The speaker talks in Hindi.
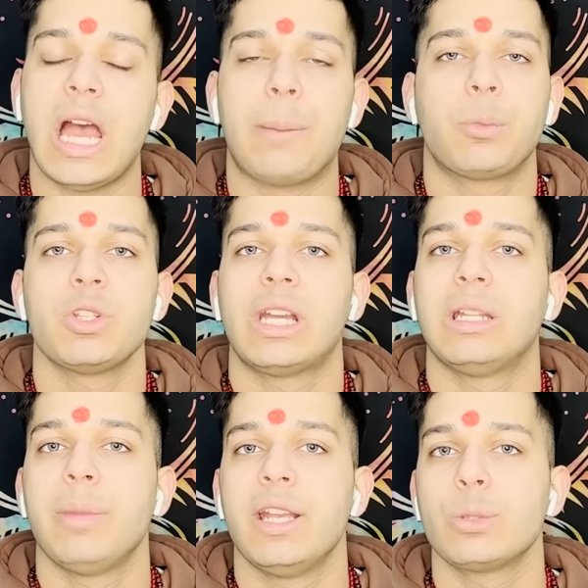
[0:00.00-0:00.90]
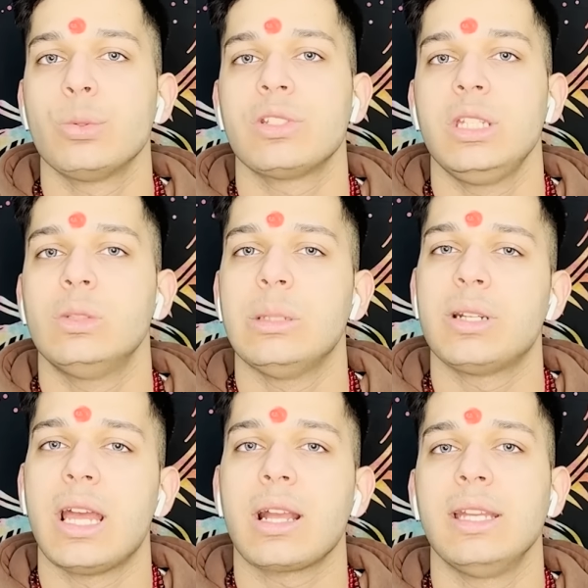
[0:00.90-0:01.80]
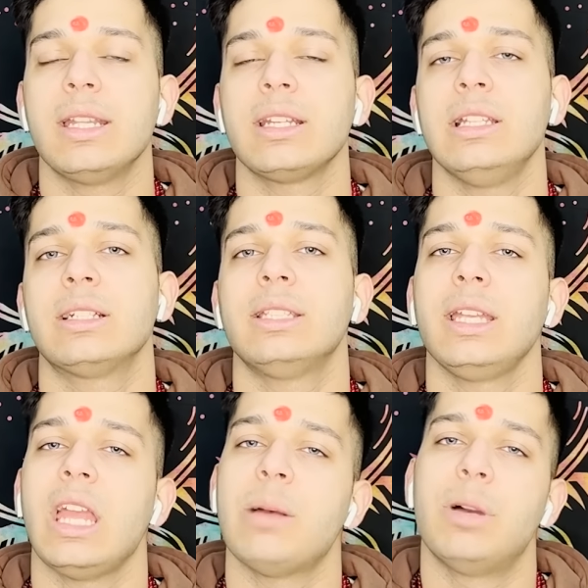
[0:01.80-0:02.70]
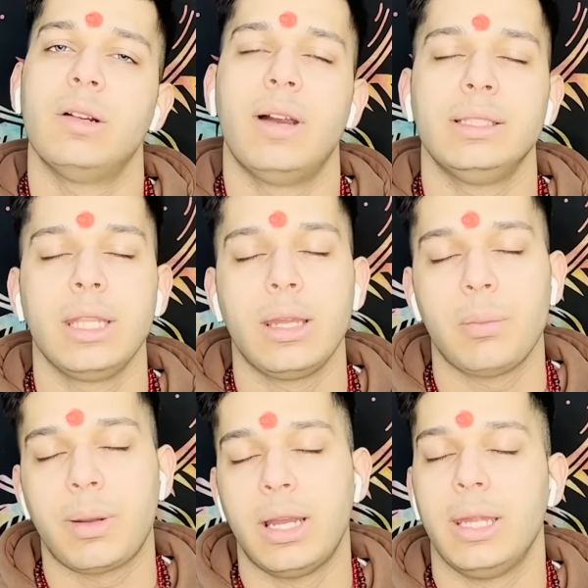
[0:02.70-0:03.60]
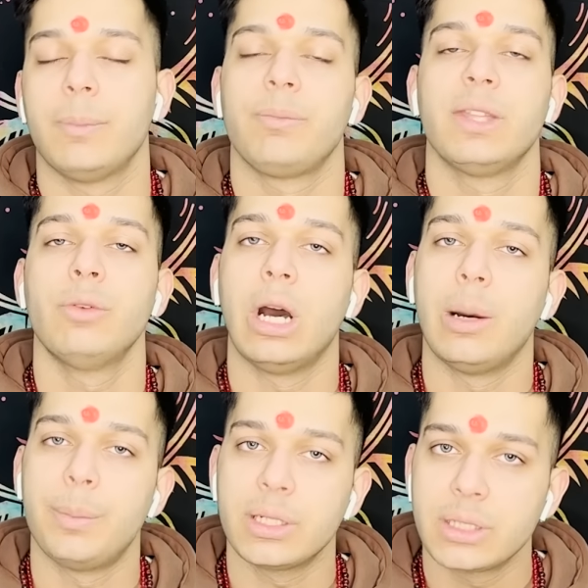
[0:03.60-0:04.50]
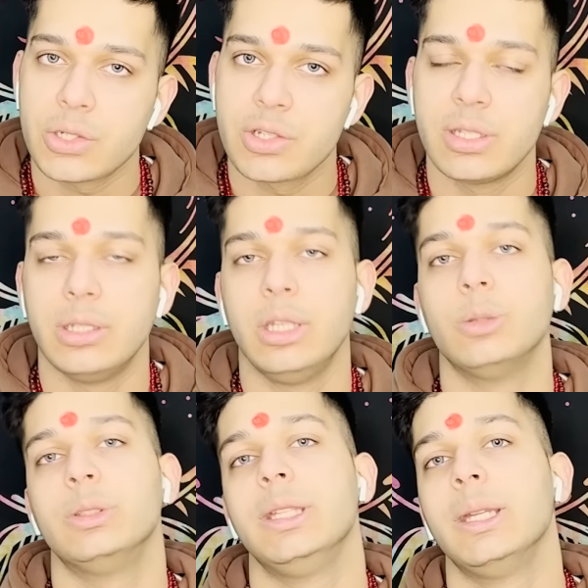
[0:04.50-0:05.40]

आपको ज्यादा महसूस नहीं होती बट हाँ कहीं ना कहीं लगता है कि हाँ भगवान की कृपा है वो अप्रत्यक्ष सिद्धि होती है